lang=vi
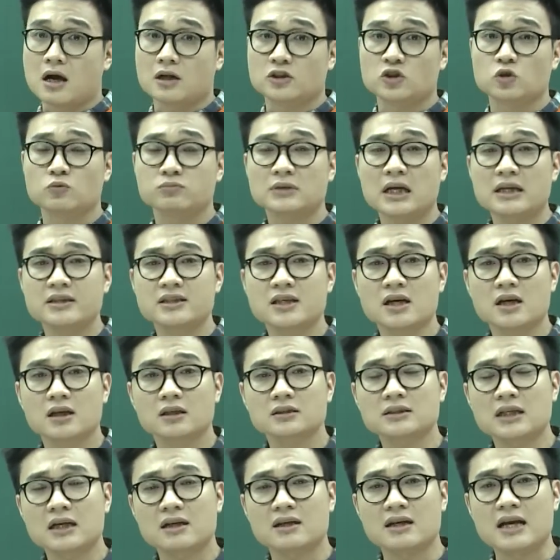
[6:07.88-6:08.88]
Chúng ta
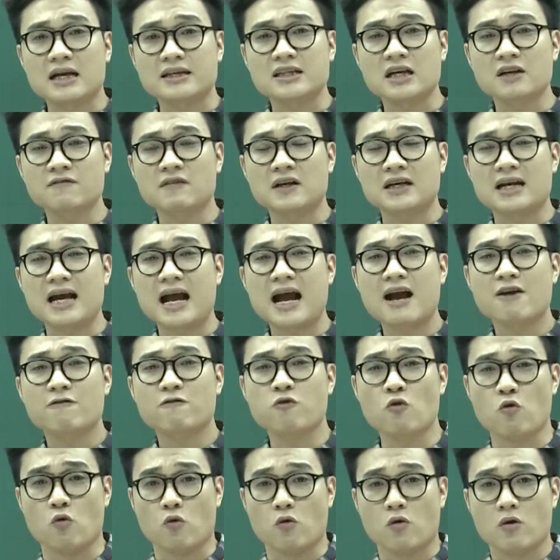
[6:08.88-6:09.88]
nhớ rằng là nhân vật A
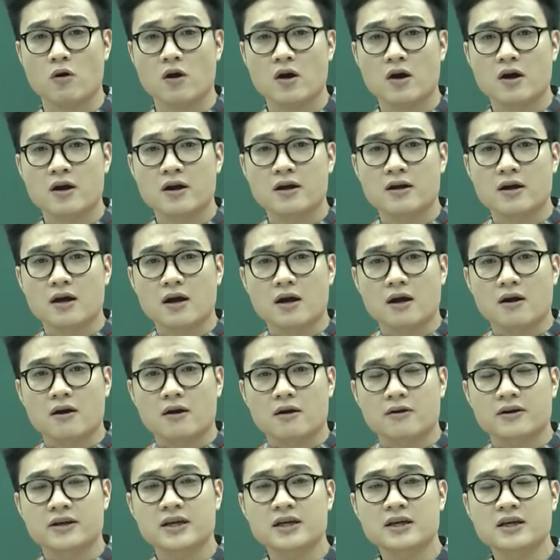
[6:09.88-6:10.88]
Phủ
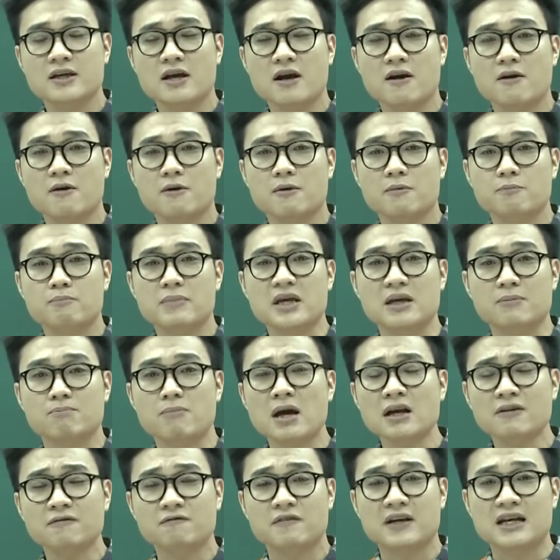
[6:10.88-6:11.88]
khi bị
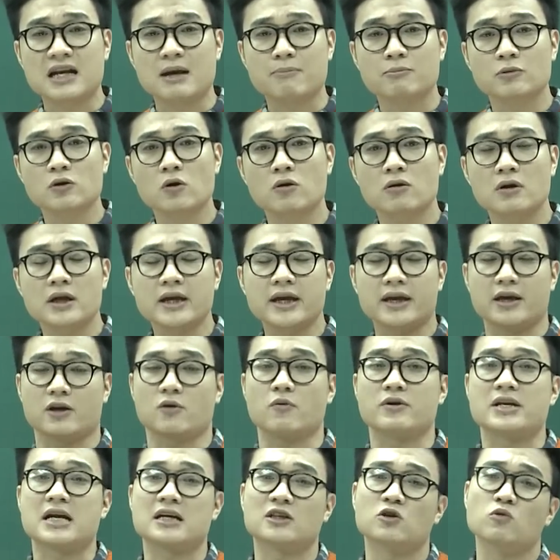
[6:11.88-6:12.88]
bắt về làm nô lệ
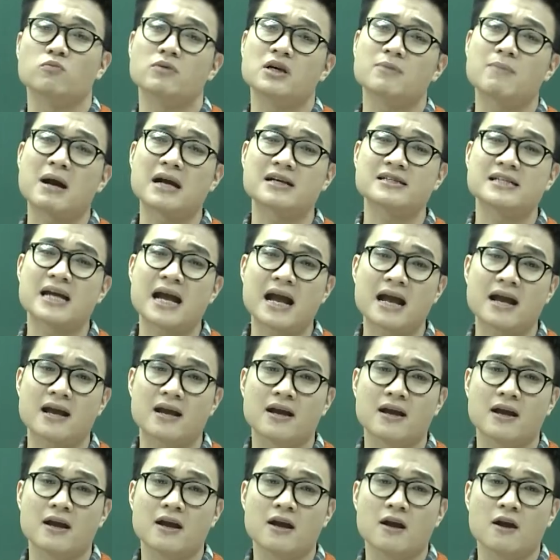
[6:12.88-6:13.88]
của nhà thống lý Pá Tra,
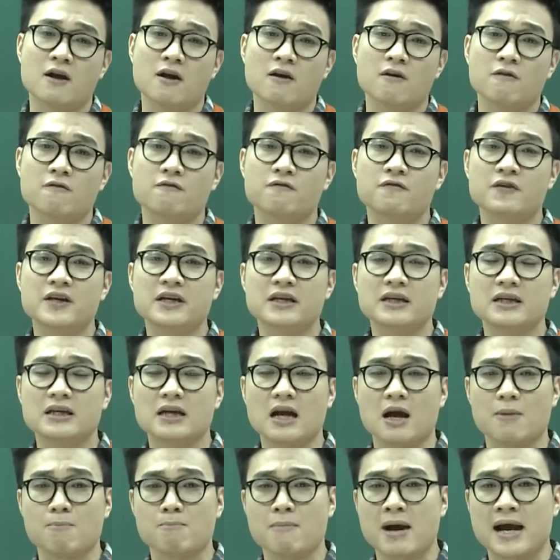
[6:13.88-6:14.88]
vì
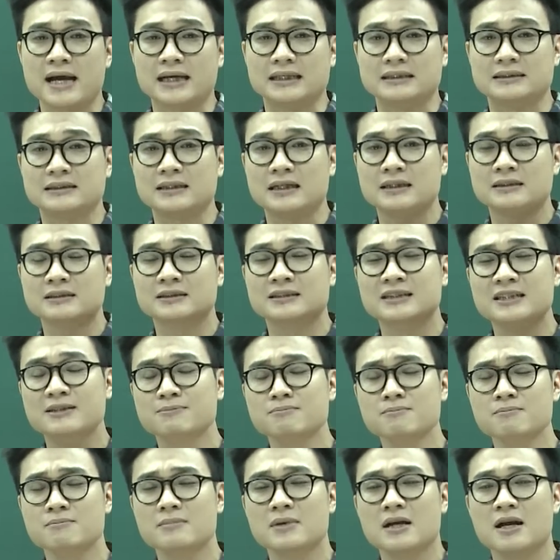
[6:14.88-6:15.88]
mải săn
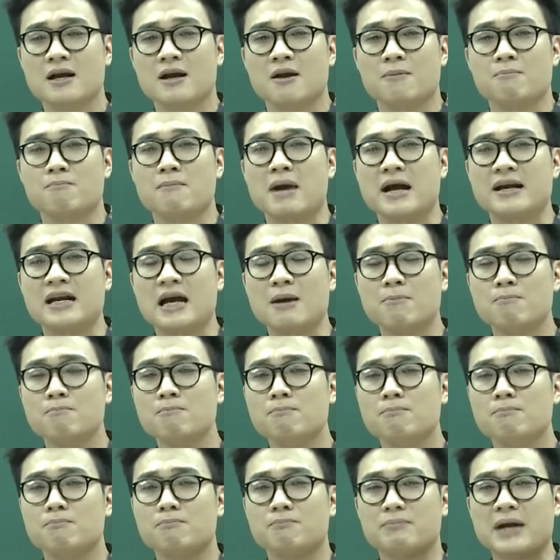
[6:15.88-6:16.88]
dím mà đã
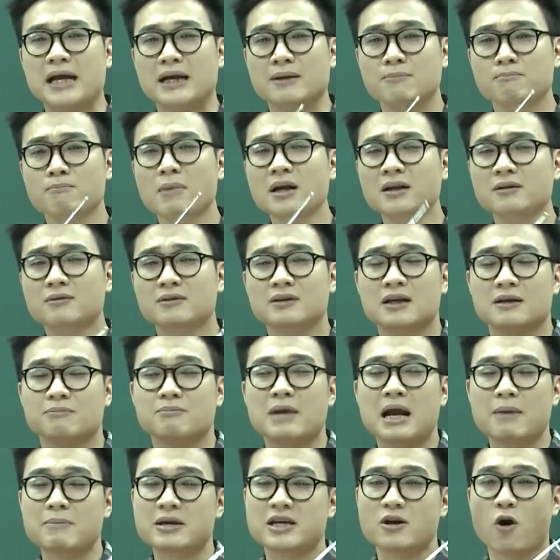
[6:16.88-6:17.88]
đánh mất,
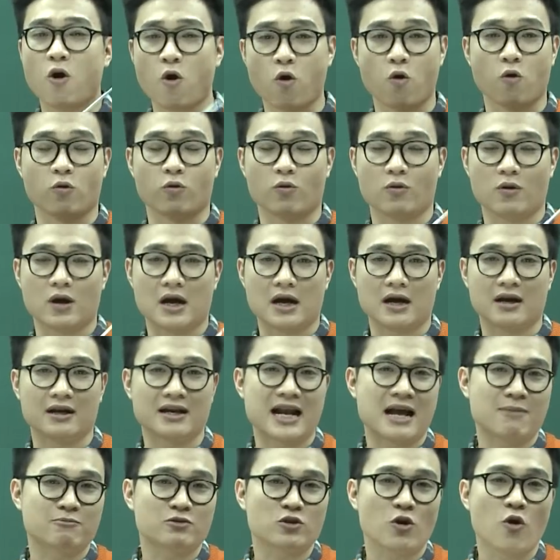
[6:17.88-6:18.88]
đã bị hổ,
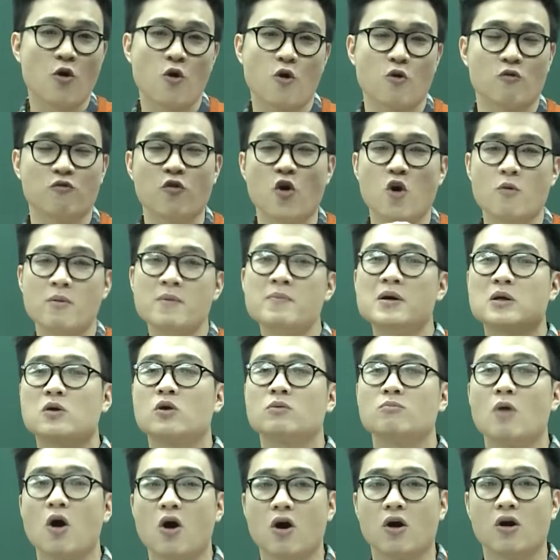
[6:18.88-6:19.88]
làm cho hổ vồ mất mà
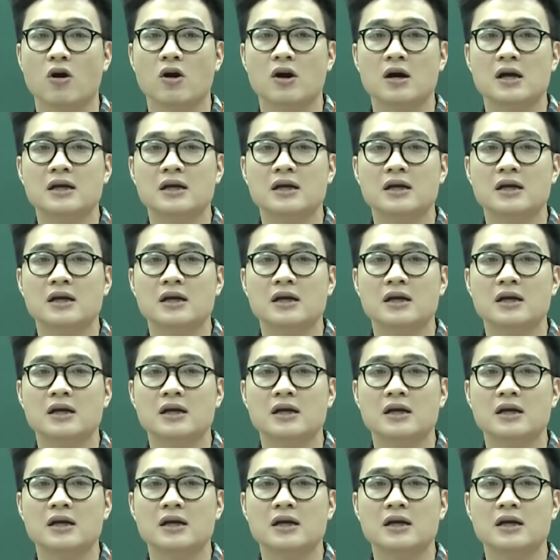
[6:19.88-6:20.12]
con bò.